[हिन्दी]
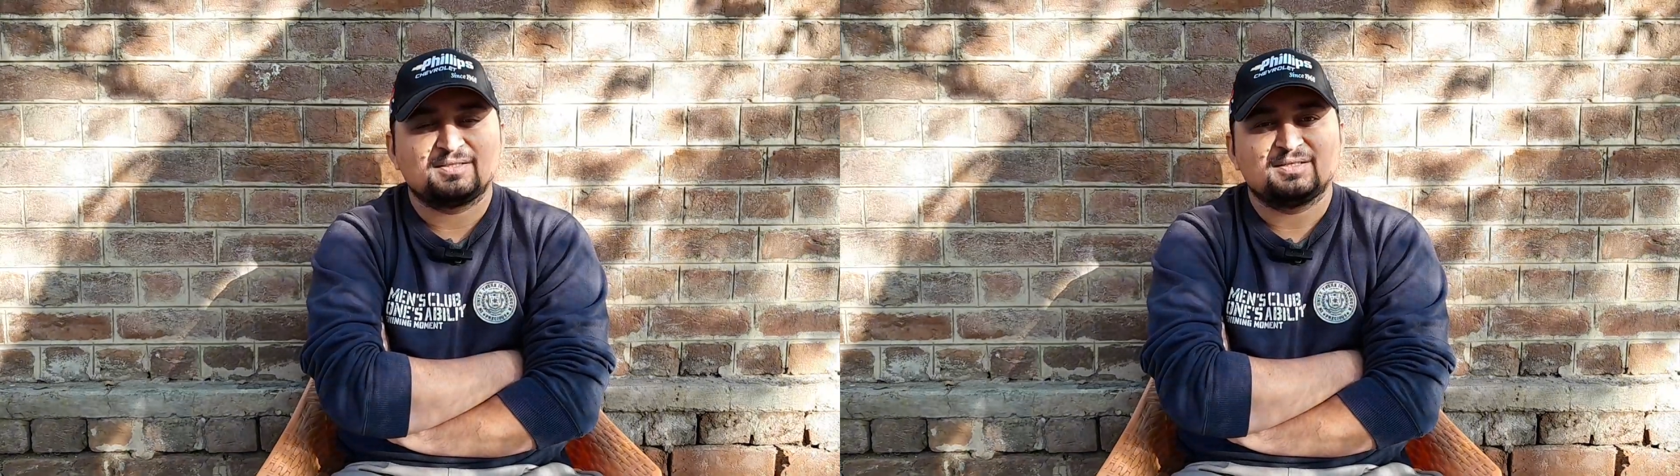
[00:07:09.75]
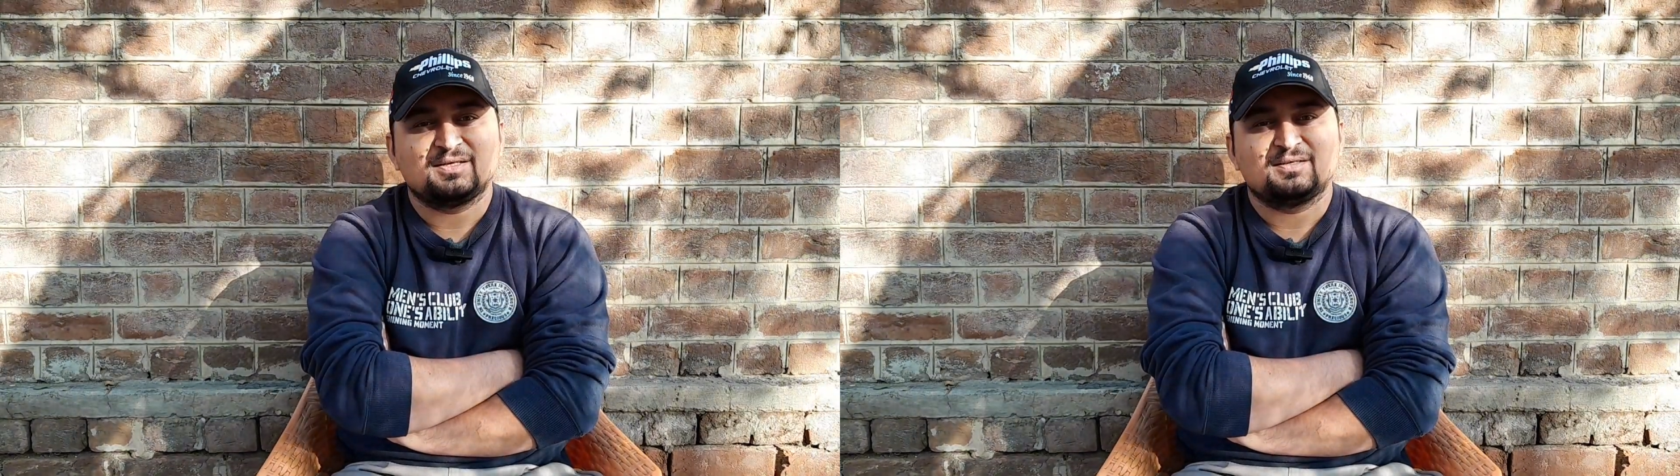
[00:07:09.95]

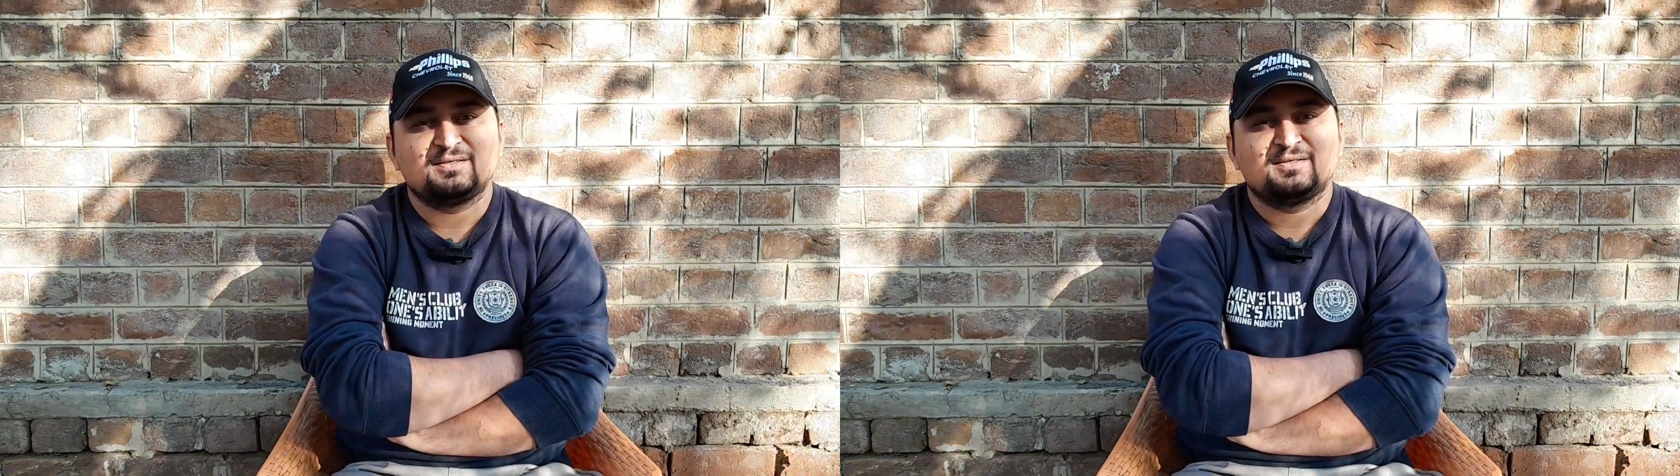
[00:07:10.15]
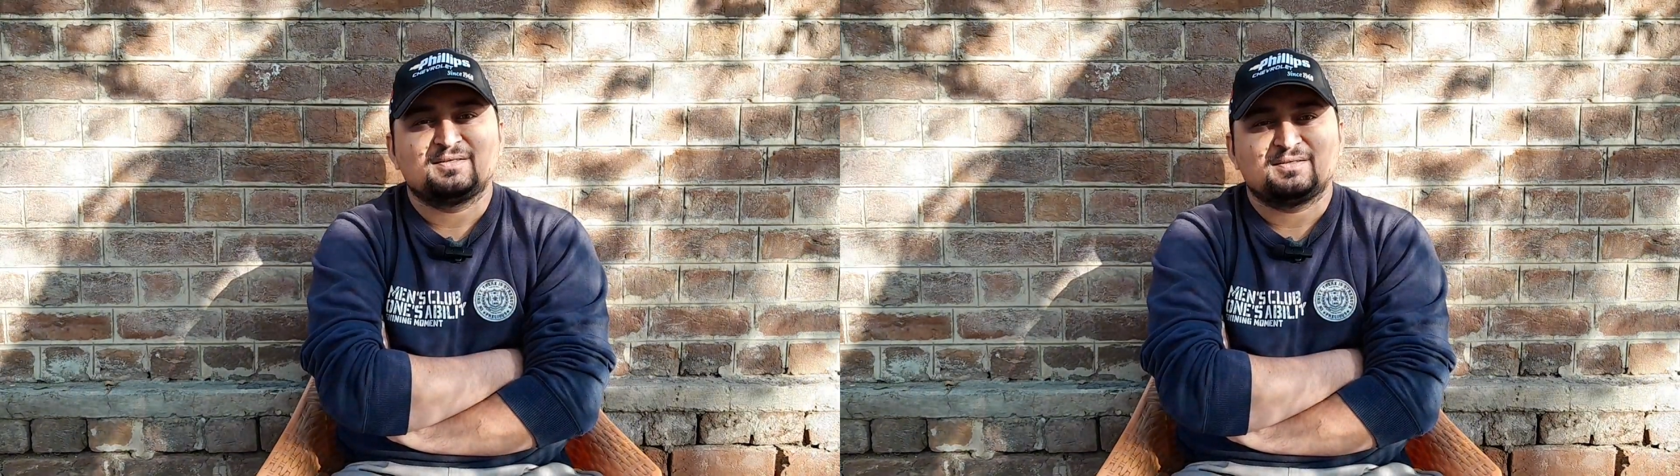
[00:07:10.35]
रखिएगा
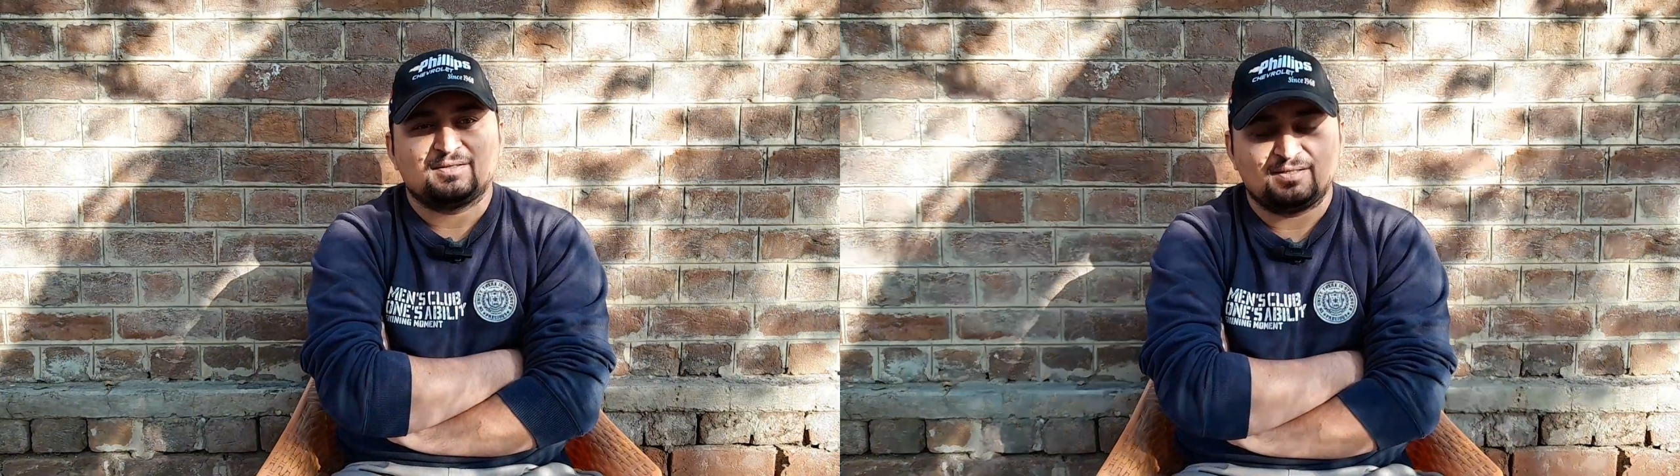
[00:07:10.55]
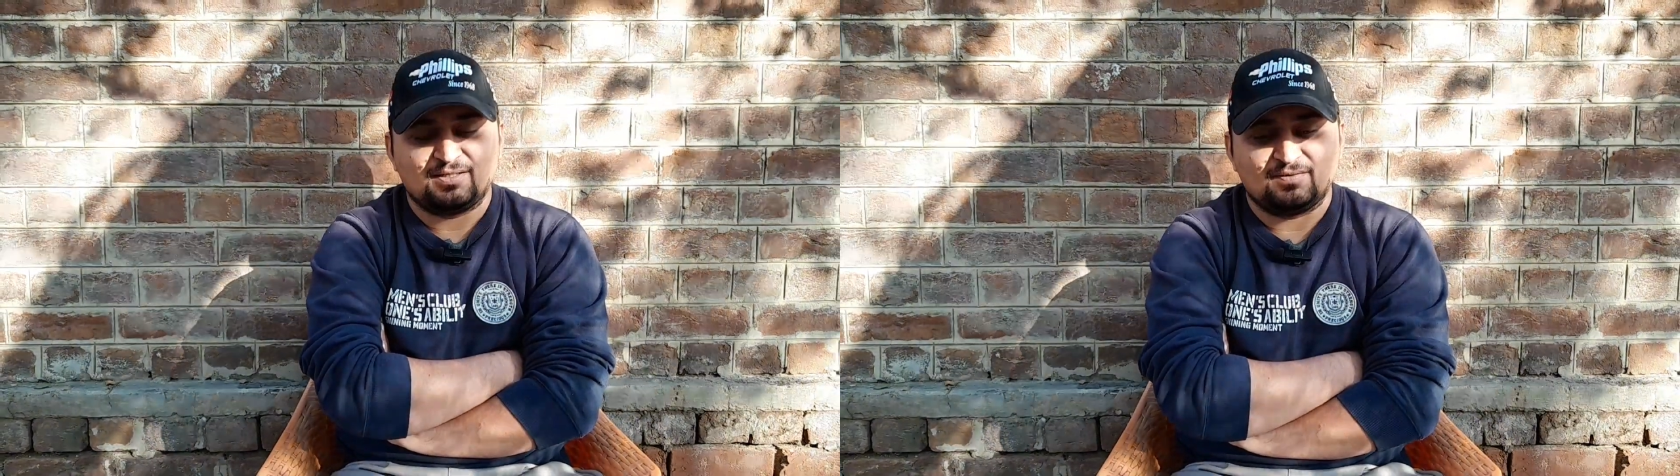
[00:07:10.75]

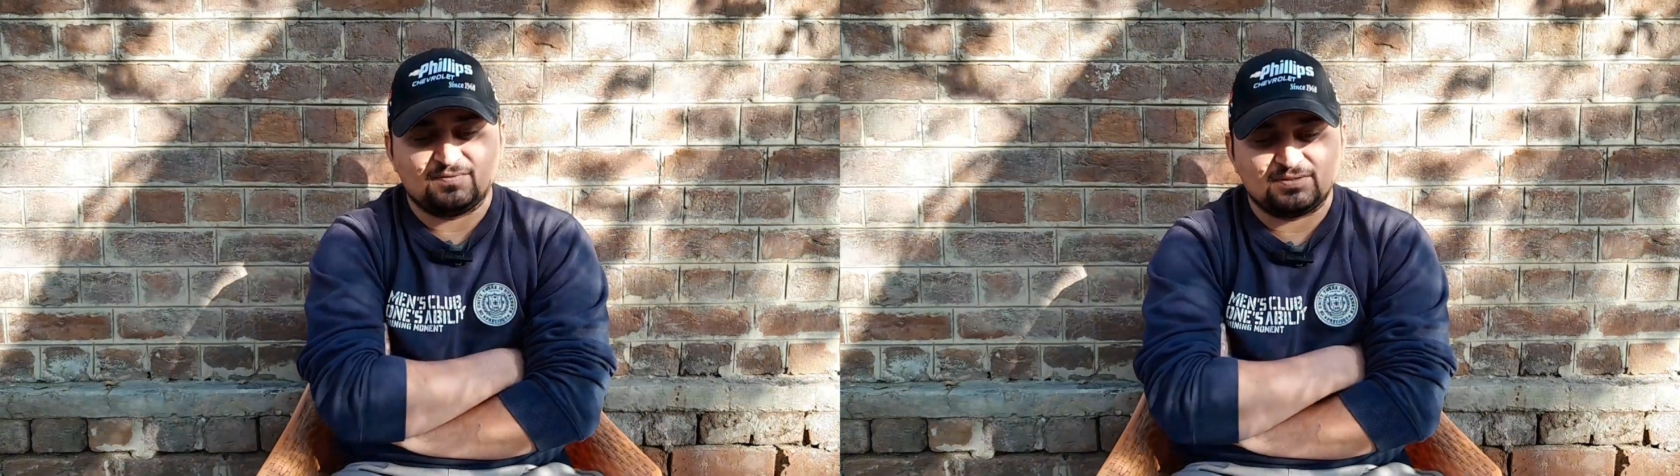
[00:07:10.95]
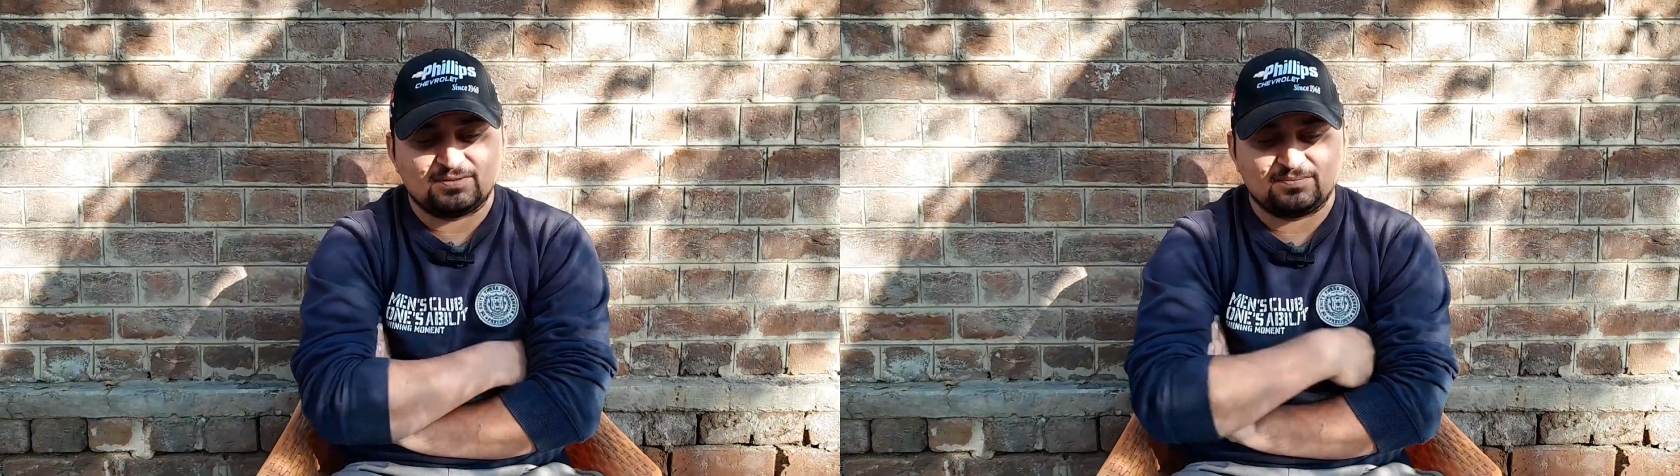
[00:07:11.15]
अल्लाह
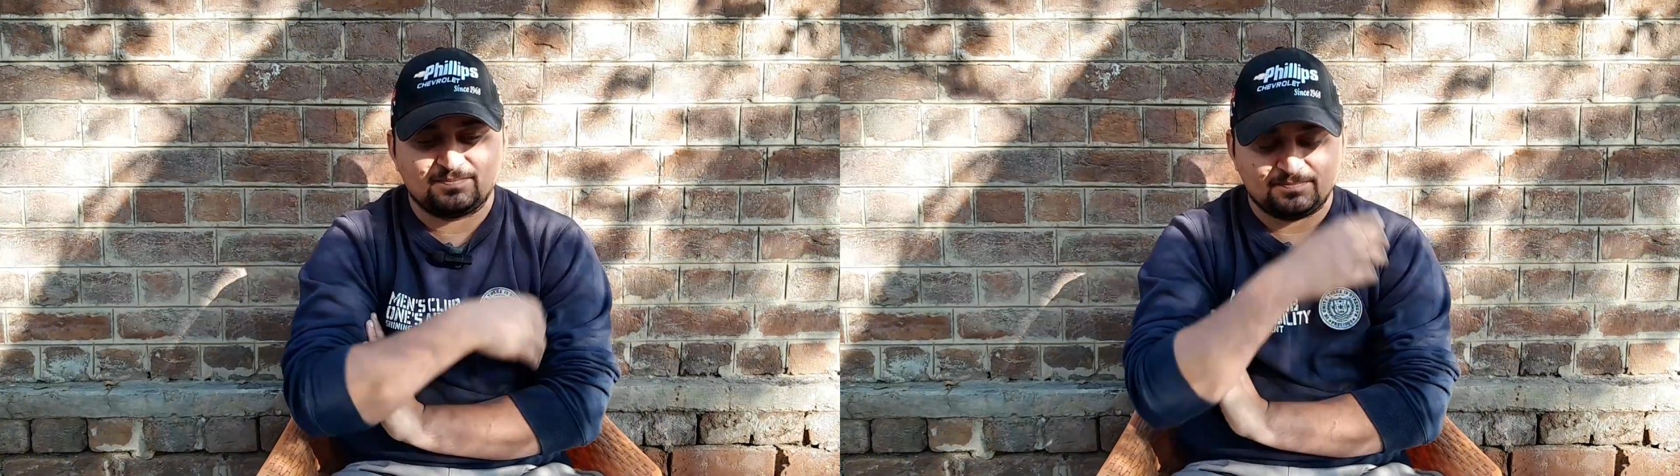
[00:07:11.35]
हाफिज़